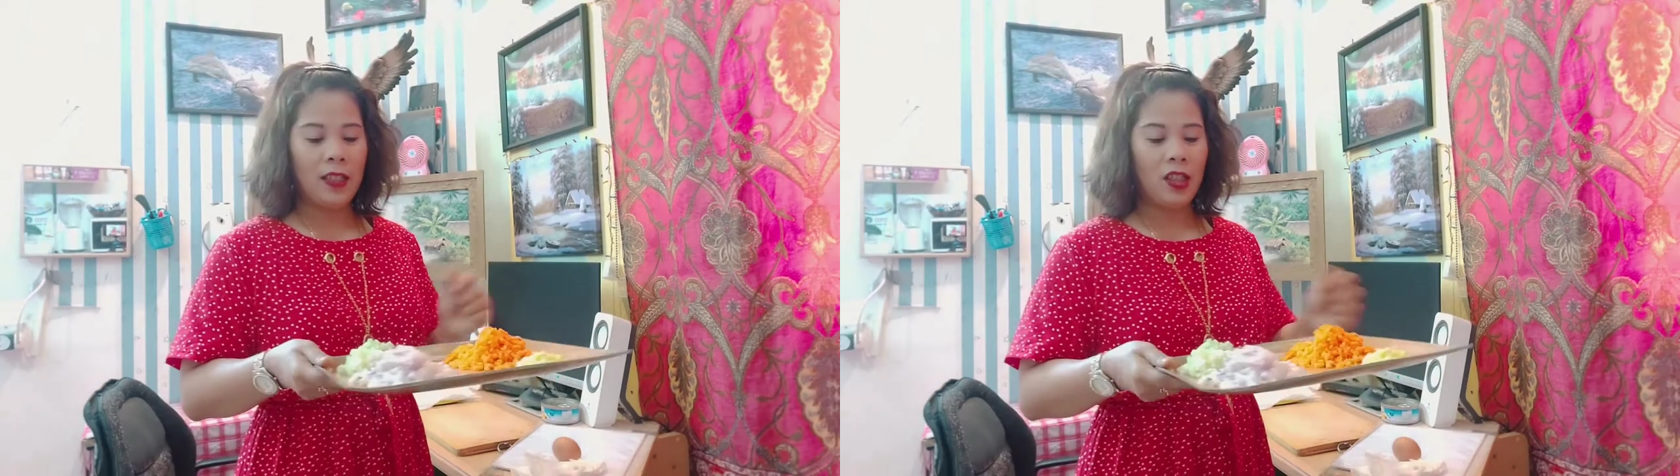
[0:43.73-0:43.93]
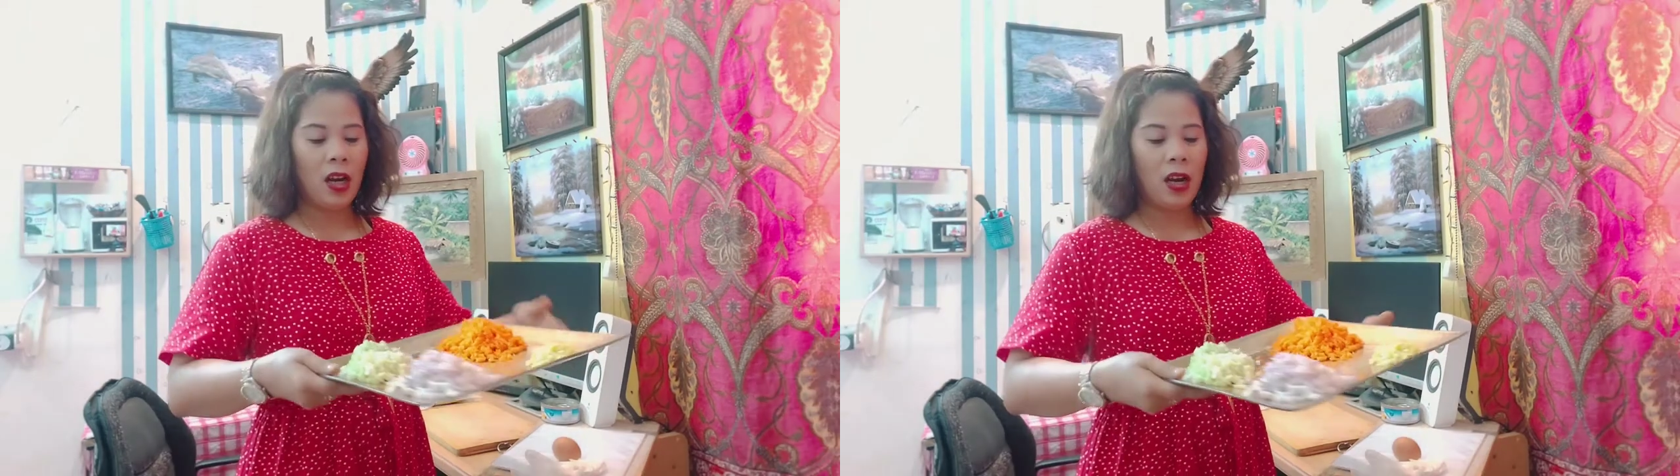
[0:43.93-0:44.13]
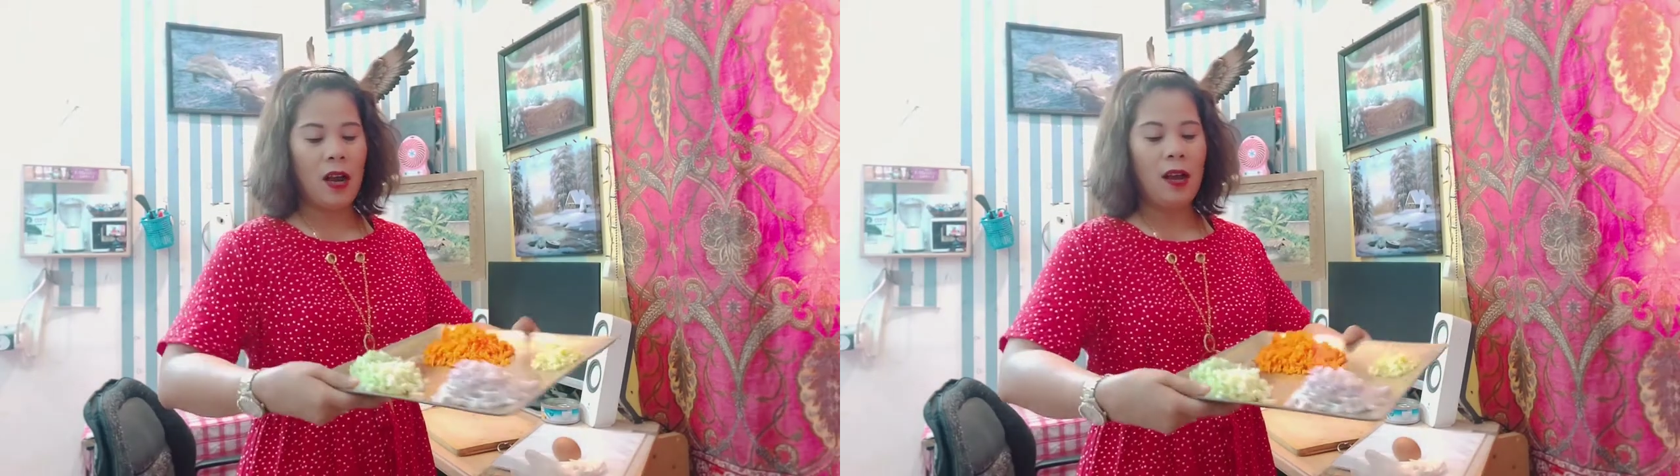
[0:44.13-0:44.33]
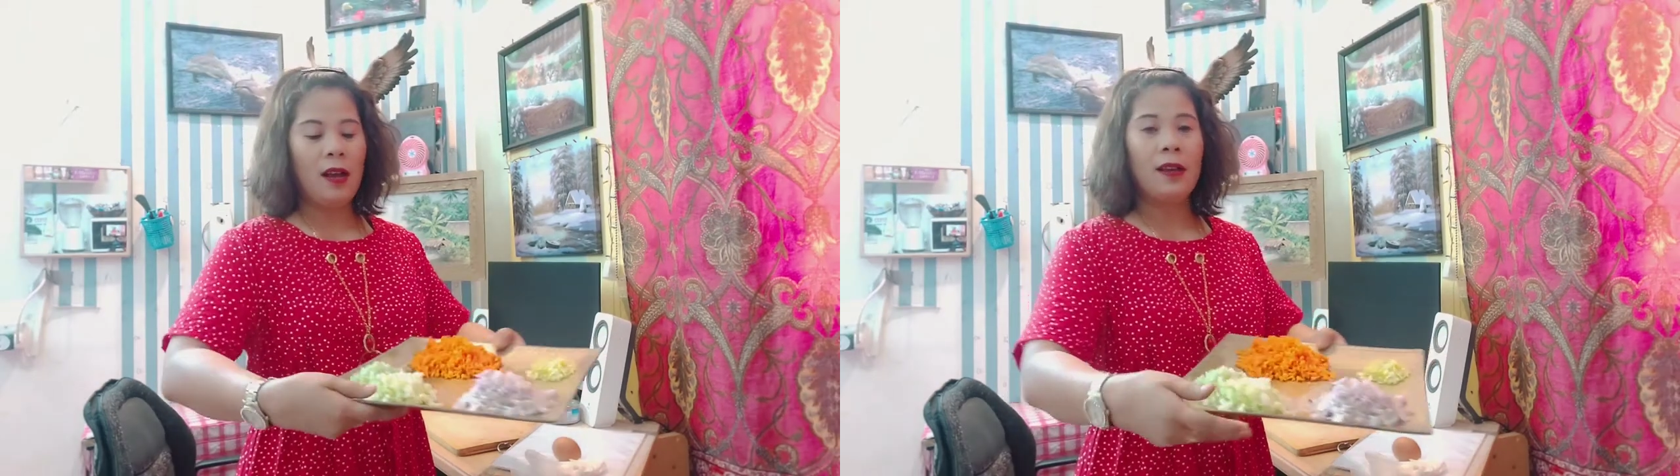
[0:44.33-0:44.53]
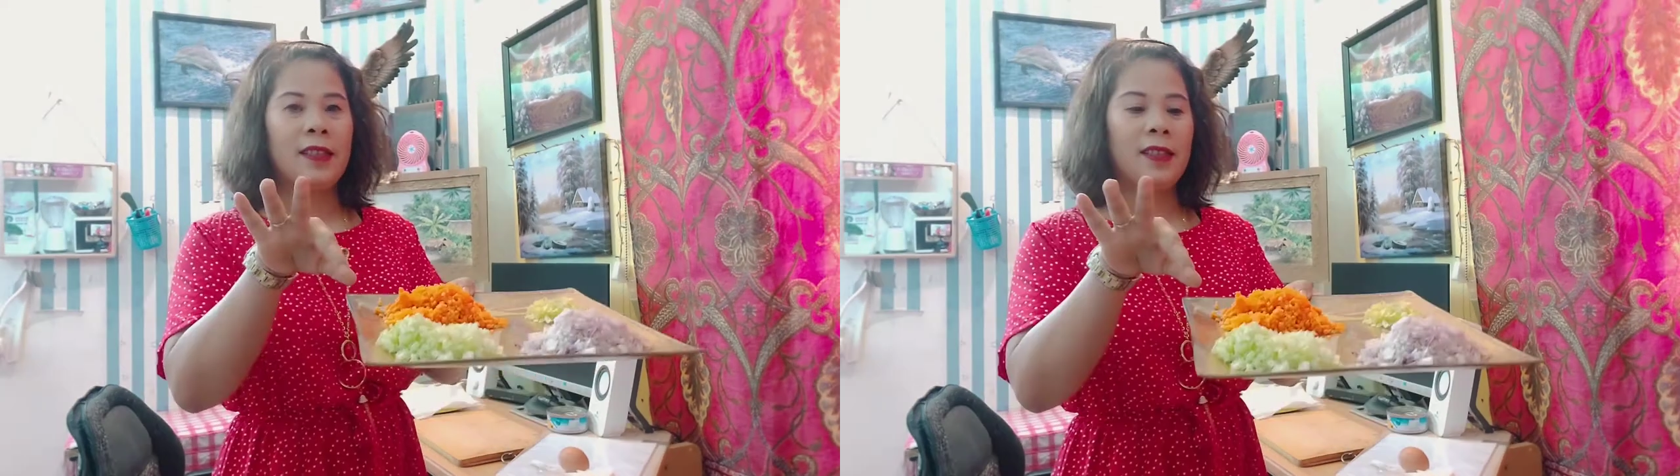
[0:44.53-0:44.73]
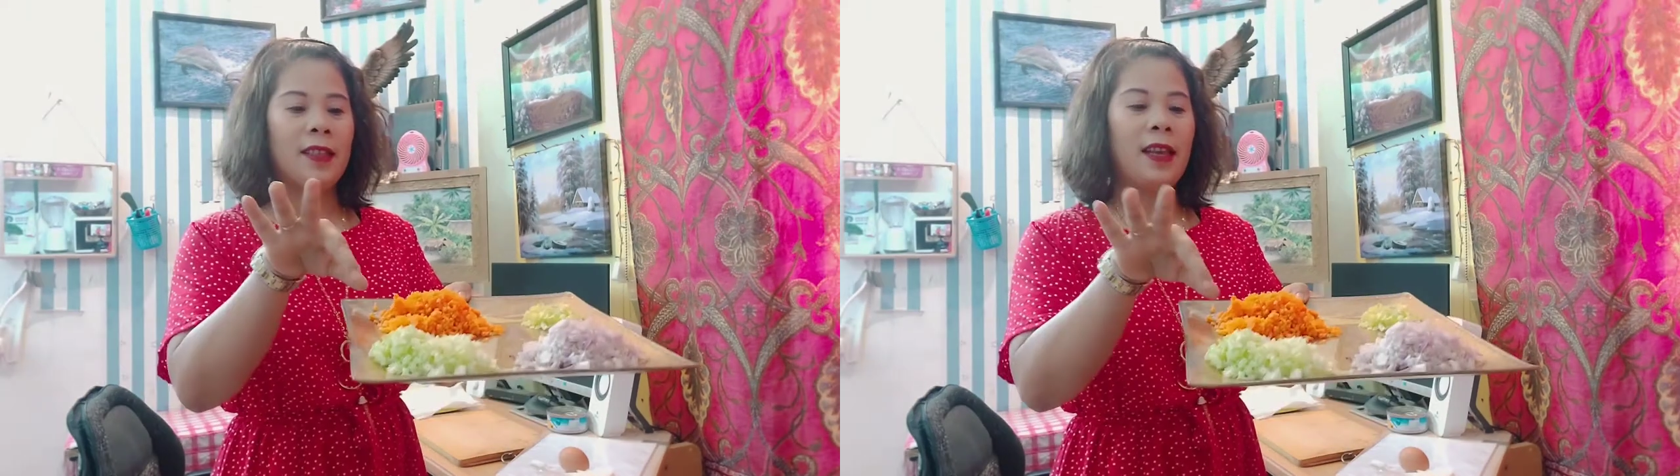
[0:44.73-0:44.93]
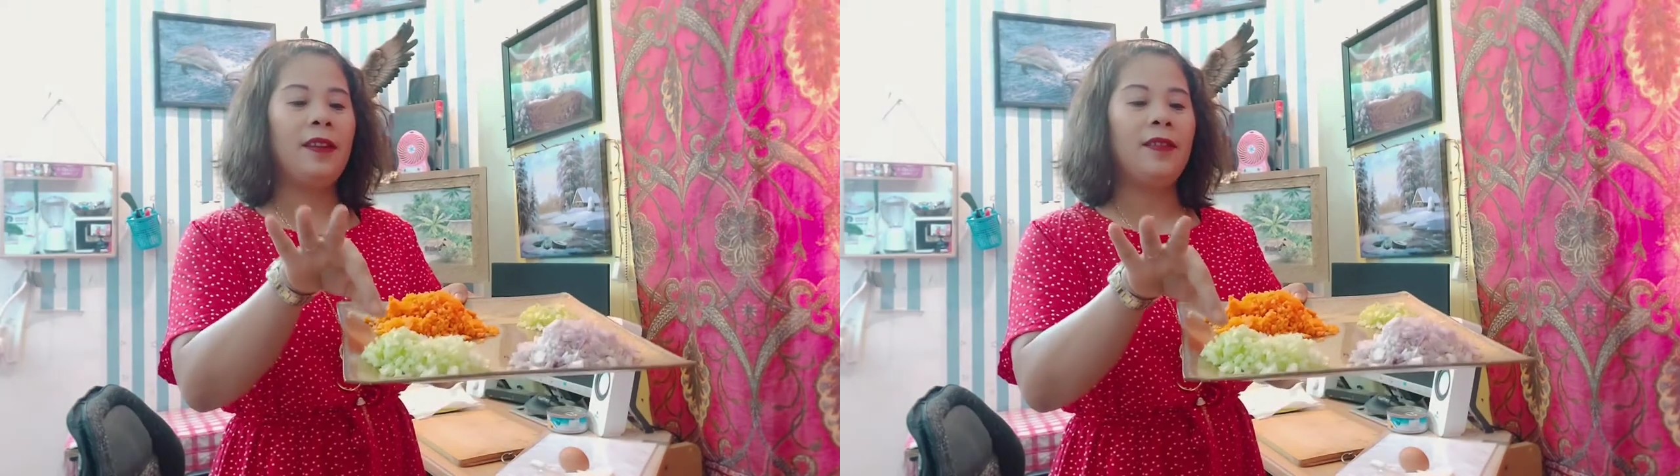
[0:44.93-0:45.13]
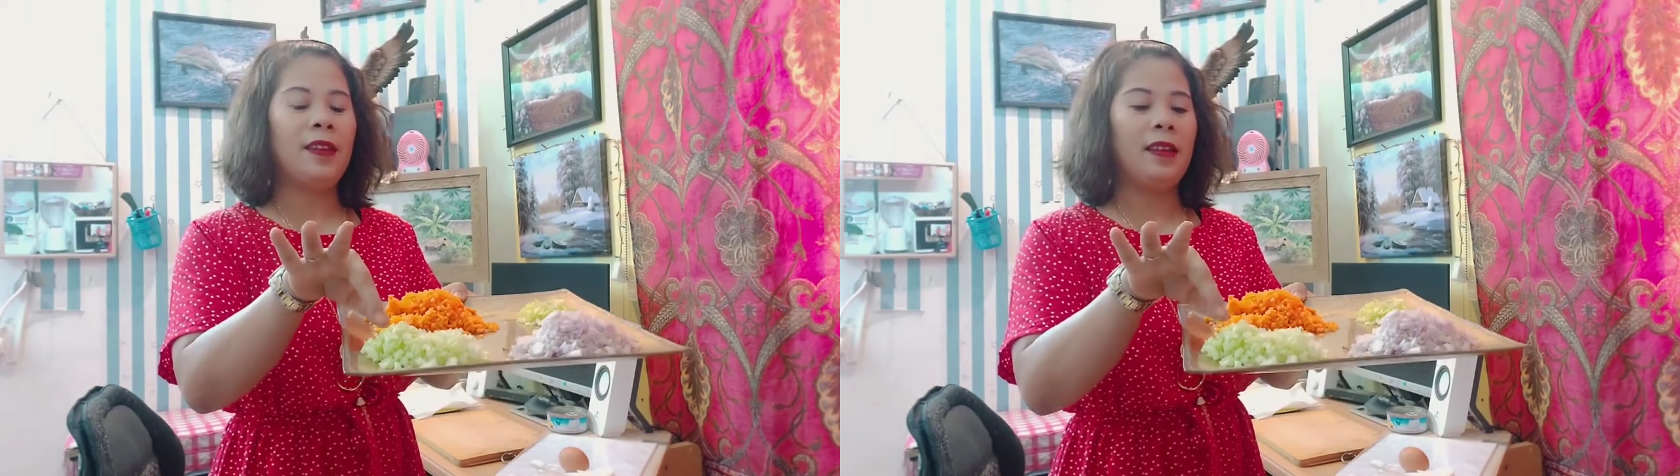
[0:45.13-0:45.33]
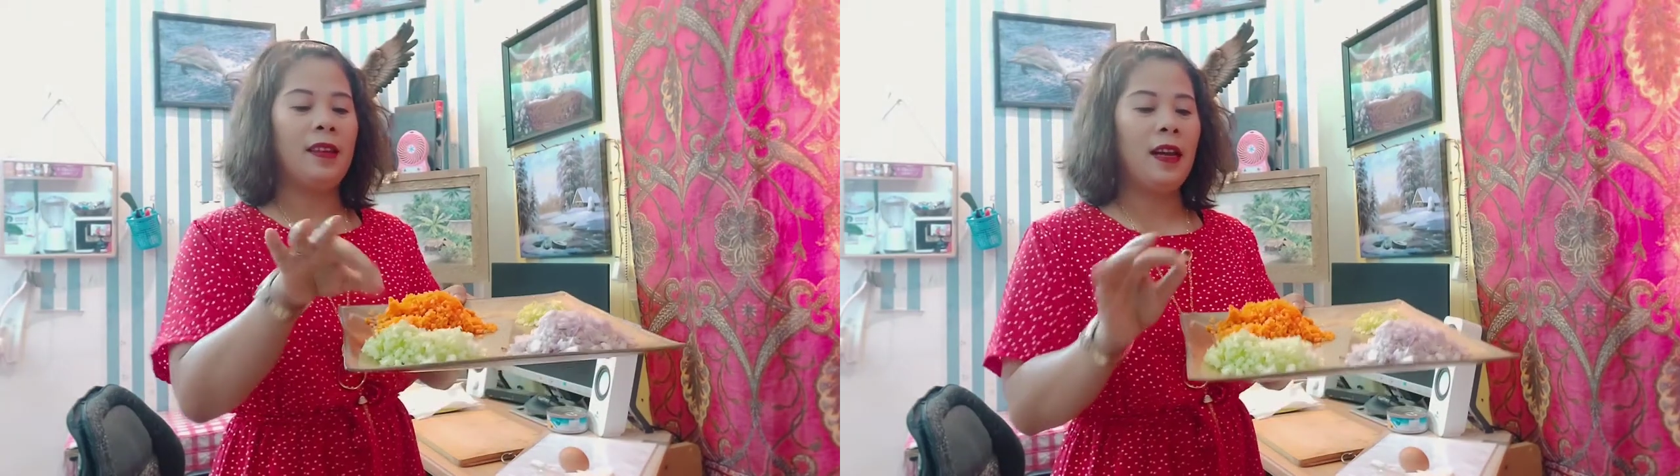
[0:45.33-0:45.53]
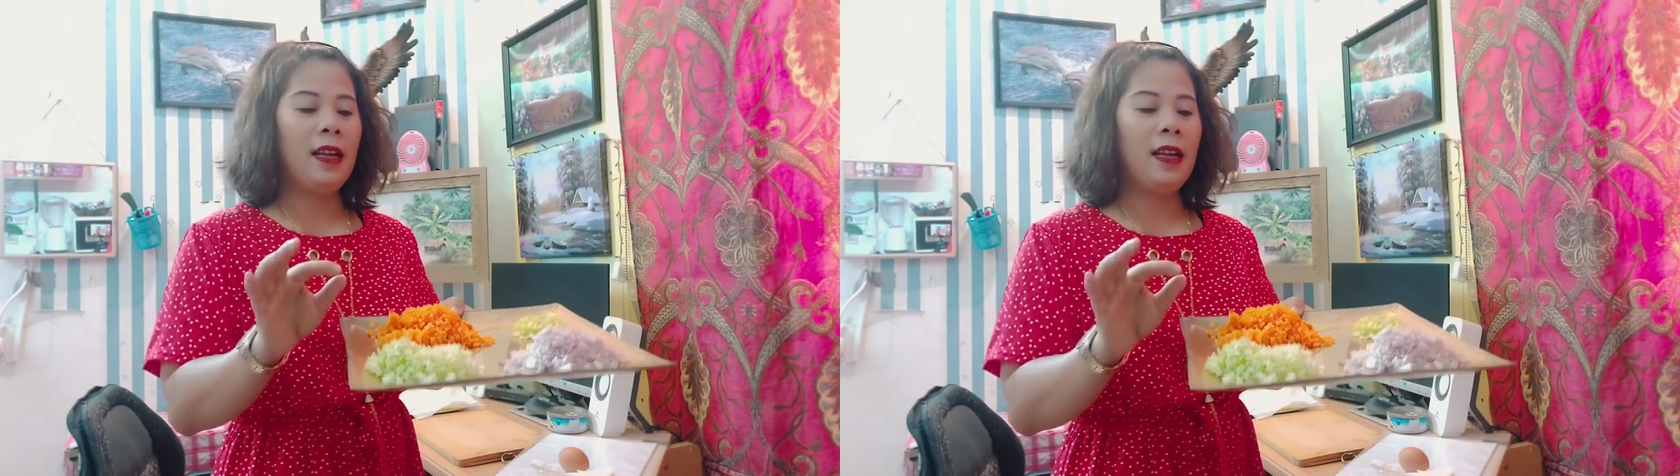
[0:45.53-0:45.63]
at saka celery.